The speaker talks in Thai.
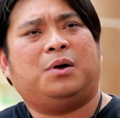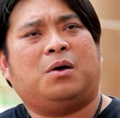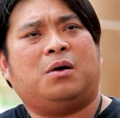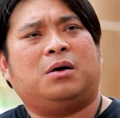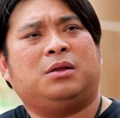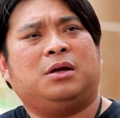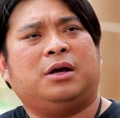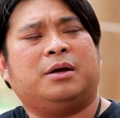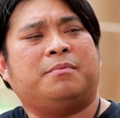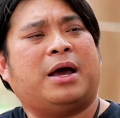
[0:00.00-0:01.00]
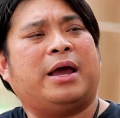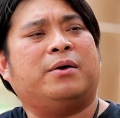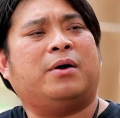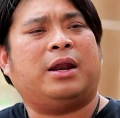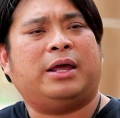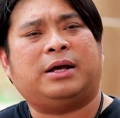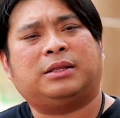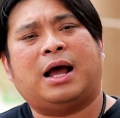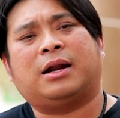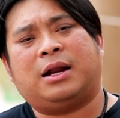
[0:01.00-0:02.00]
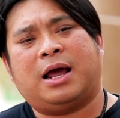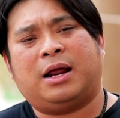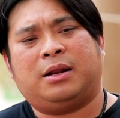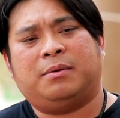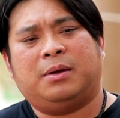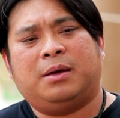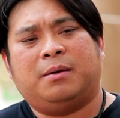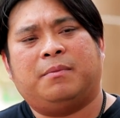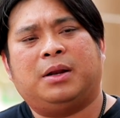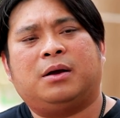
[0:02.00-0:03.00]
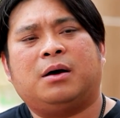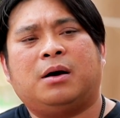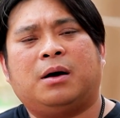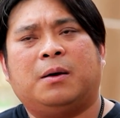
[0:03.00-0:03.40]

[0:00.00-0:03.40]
ก็ที่เคยทำนายเนาะอะไรต่างๆนานามันก็